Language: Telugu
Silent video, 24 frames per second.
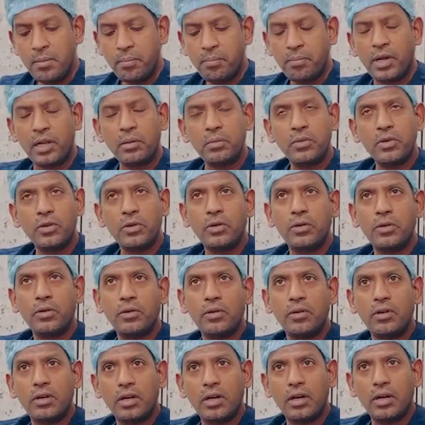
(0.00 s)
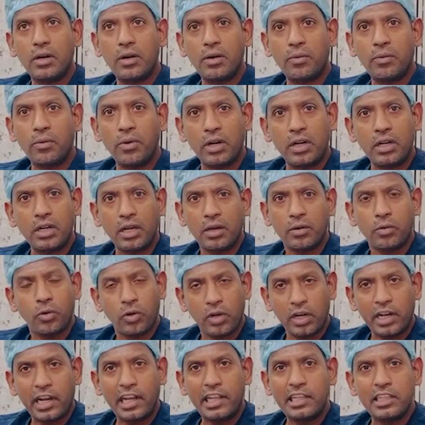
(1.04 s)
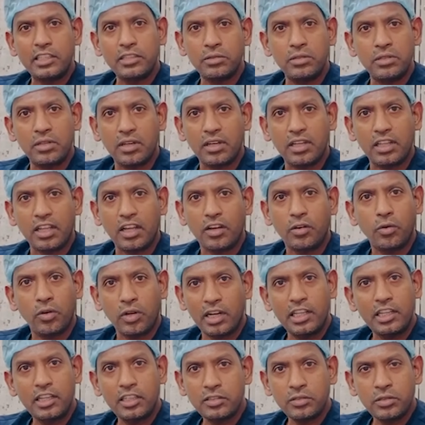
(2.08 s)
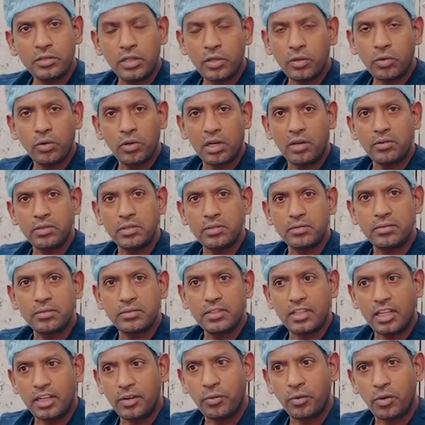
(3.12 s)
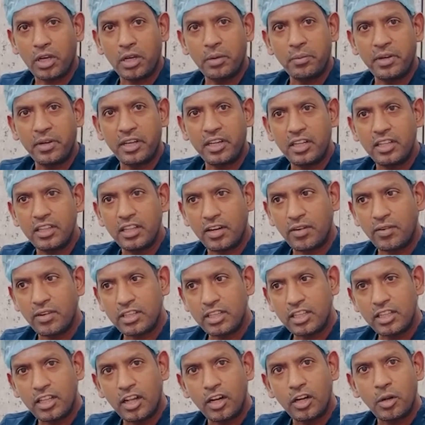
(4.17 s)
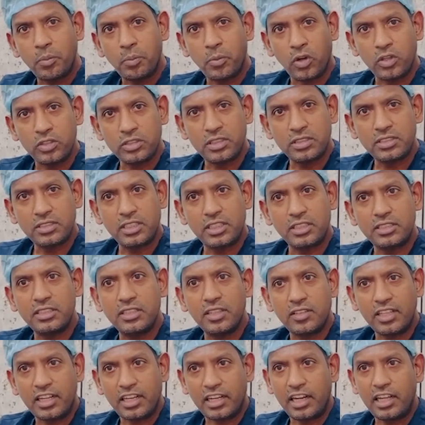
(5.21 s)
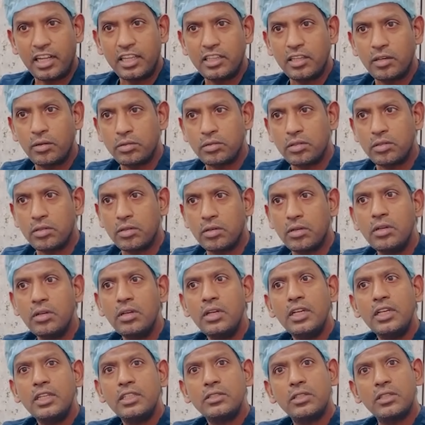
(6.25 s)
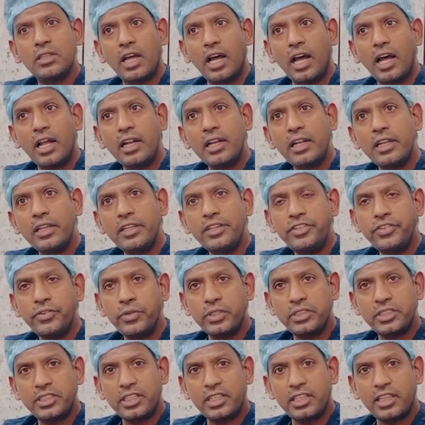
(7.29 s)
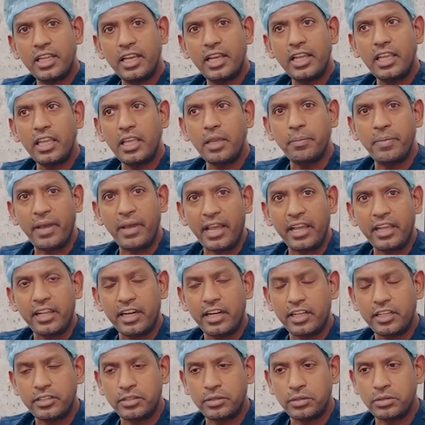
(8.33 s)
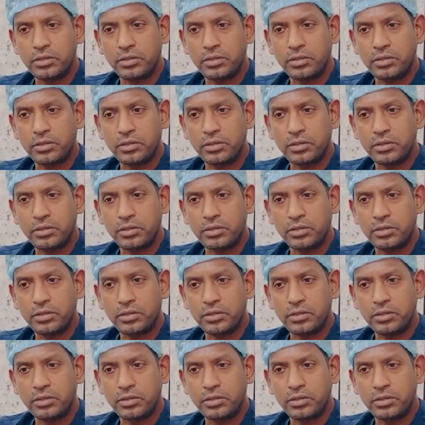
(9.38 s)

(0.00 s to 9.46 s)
మనము వంట కూరగాయలు తెచ్చుకుంటాం కదా కూరగాయలు తెచ్చుకుంటే కూర అవ్వదు దాన్ని ఉడకబెట్టిన తర్వాత దాంట్లో ప్రాసెస్ చేసిన తర్వాత ఎట్లయితే అవుతుందో సో దాని నుంచి వచ్చేదే ఈ ప్యాంక్రాటిక్ జ్యూస్